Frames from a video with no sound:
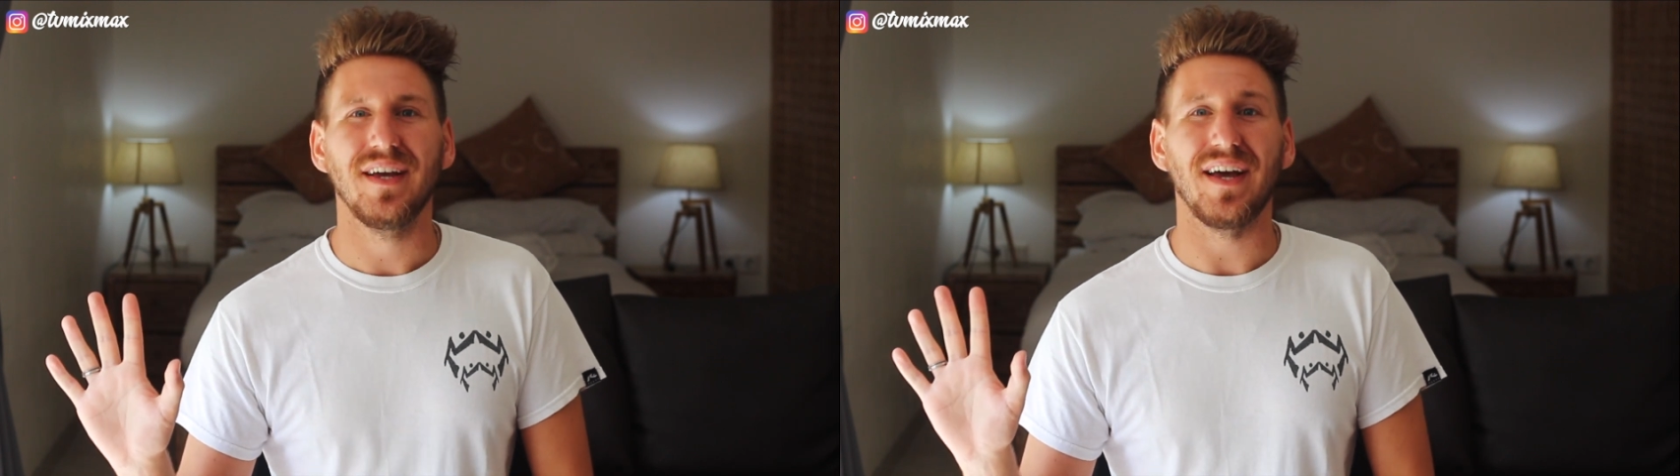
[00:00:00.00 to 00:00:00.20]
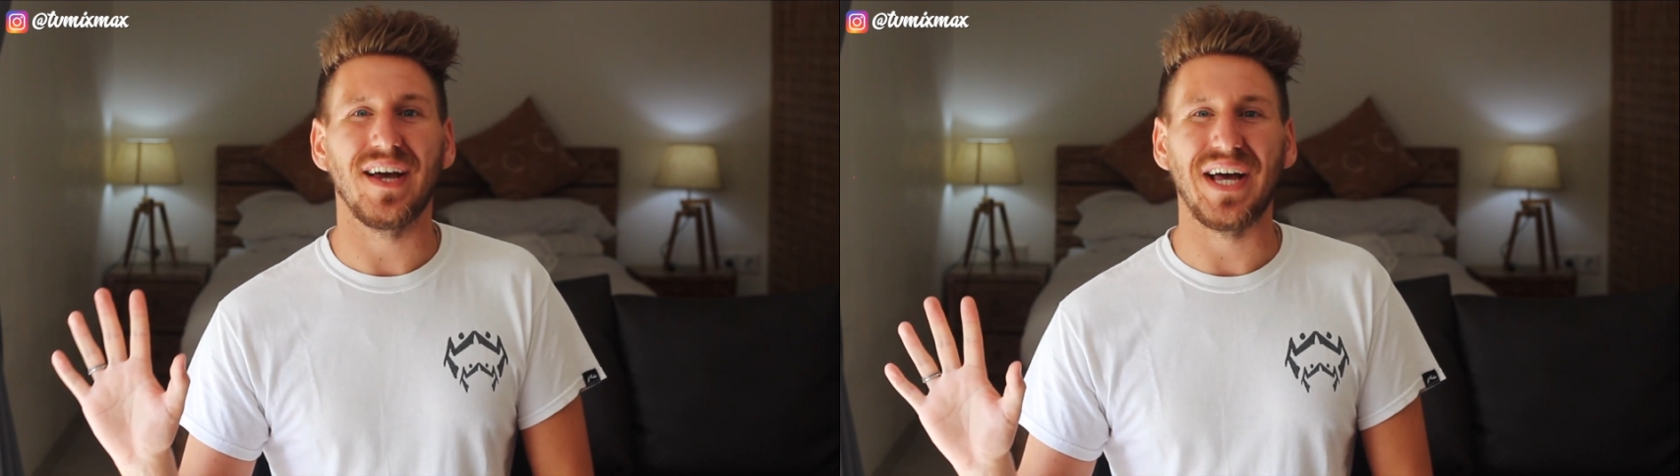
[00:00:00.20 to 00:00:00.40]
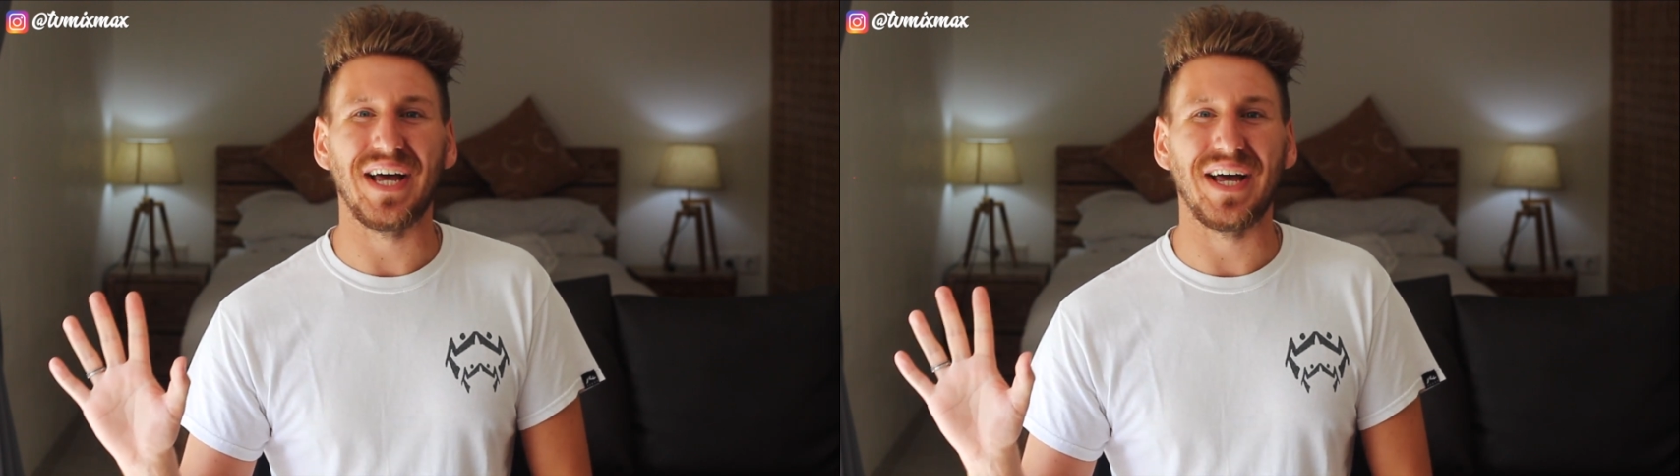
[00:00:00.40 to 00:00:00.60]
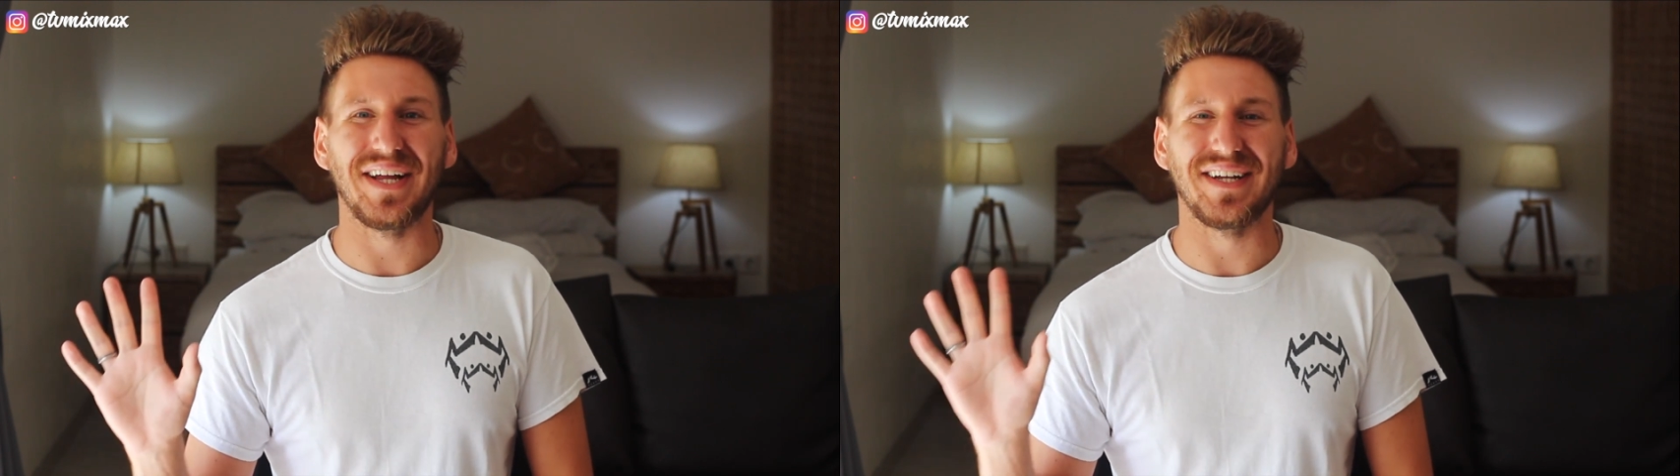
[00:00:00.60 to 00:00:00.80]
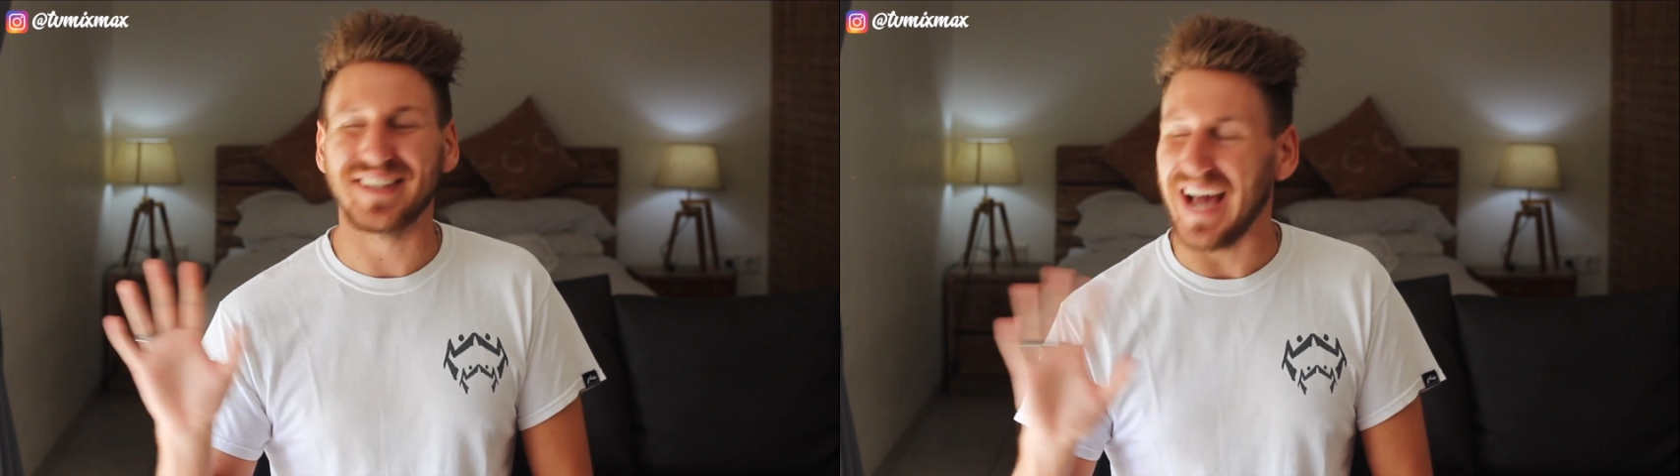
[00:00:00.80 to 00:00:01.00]

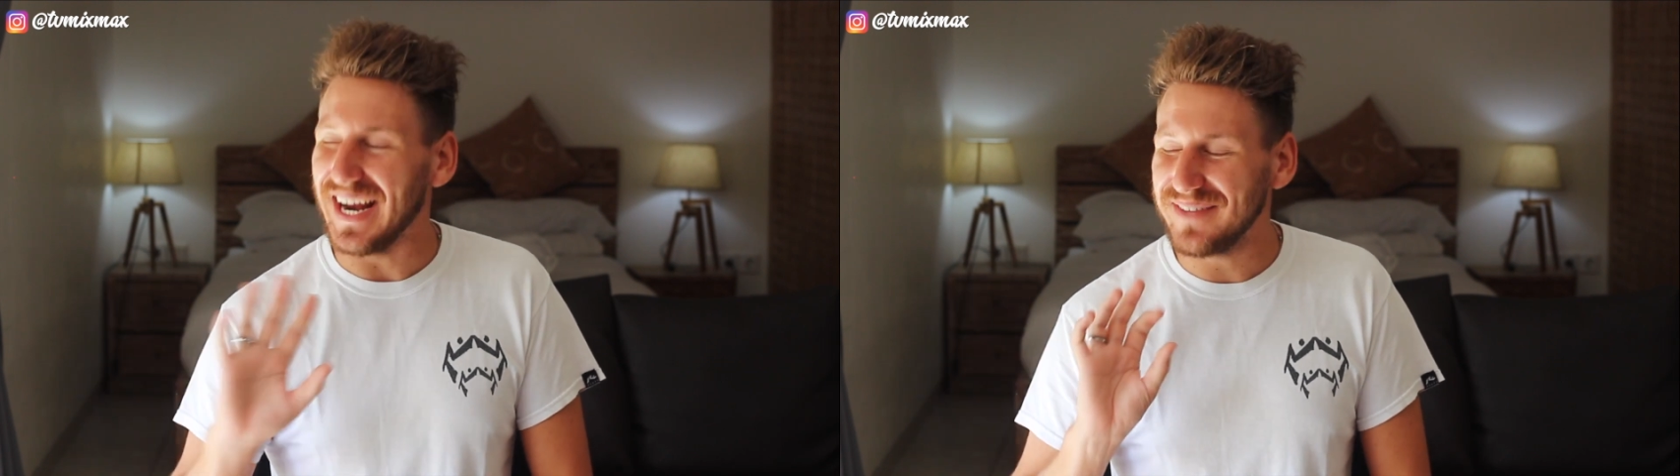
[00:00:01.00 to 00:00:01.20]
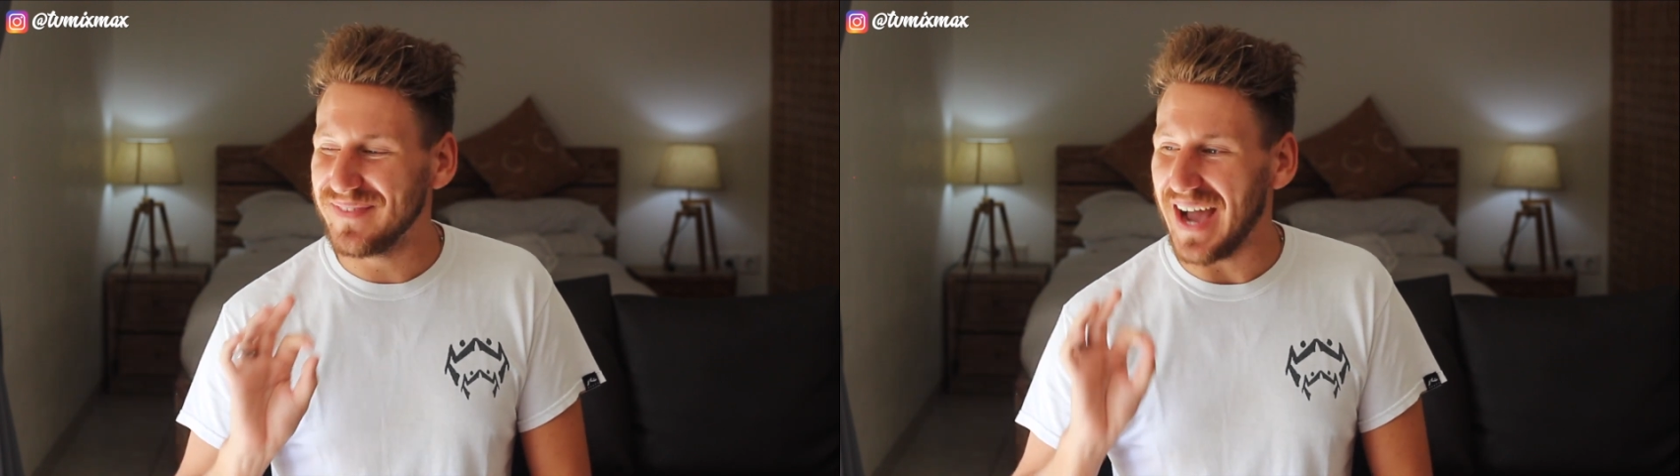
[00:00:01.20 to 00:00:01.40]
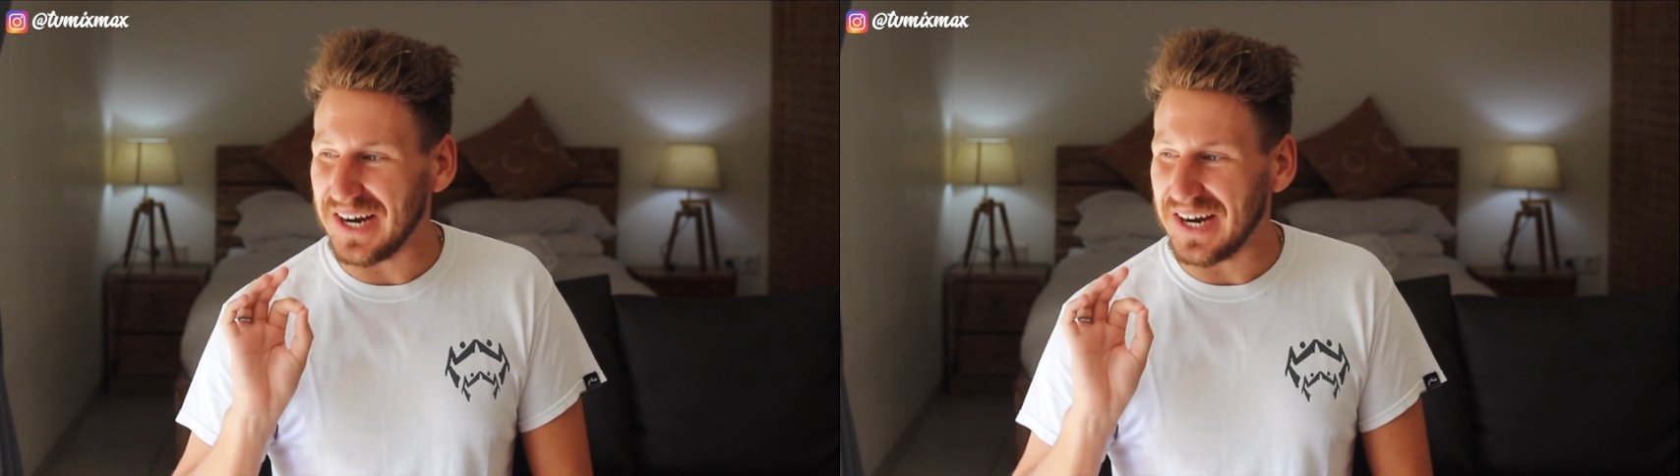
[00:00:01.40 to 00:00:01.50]
Äh, das kann ich mir